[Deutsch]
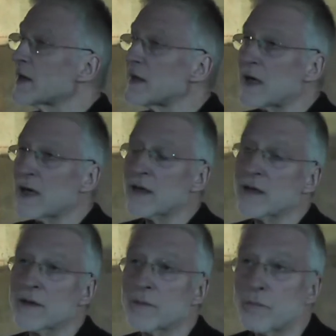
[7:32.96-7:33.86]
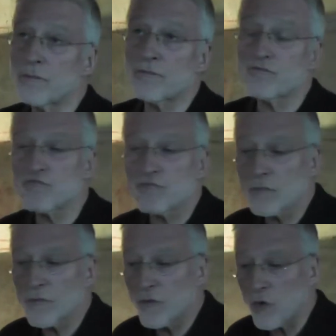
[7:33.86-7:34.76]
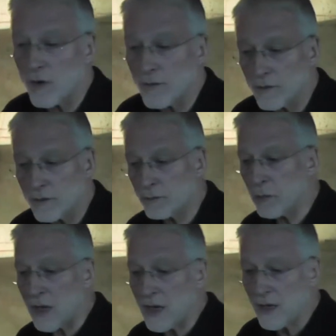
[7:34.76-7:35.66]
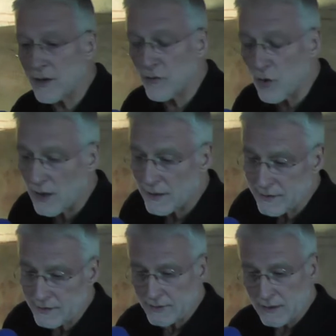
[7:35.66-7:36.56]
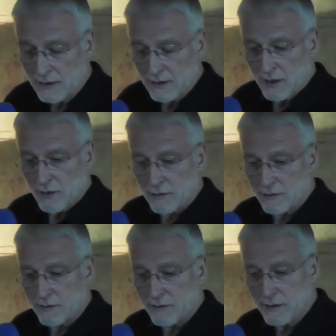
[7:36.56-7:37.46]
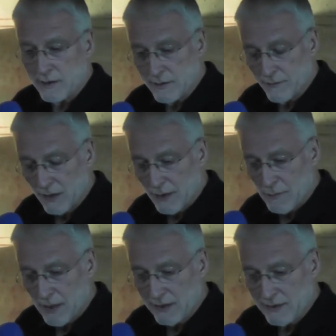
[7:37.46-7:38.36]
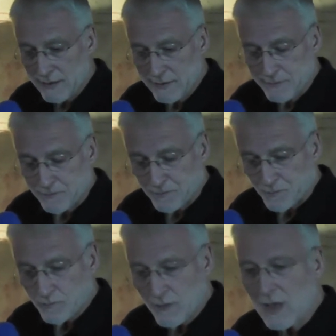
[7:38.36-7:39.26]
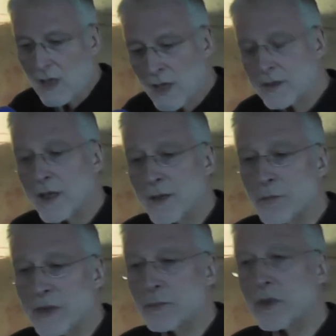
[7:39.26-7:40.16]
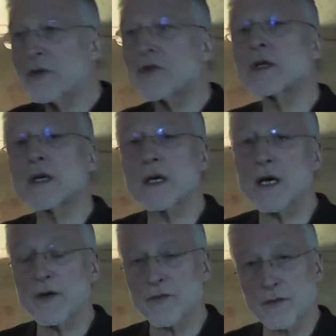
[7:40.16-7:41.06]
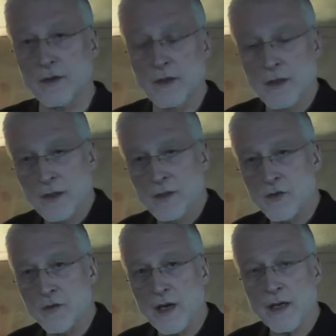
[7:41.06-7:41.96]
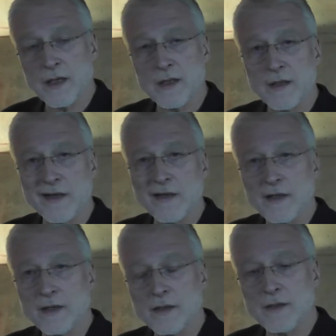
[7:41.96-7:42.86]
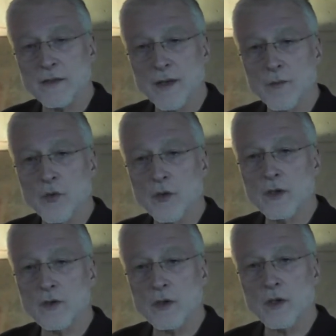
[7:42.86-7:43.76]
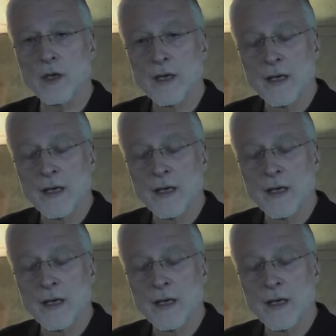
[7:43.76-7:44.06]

Jahre vor, äh, brach vorhanden und die Gemeinde hat einen Bittbrief an den Grafen zu Waldeck gerichtet, er möge doch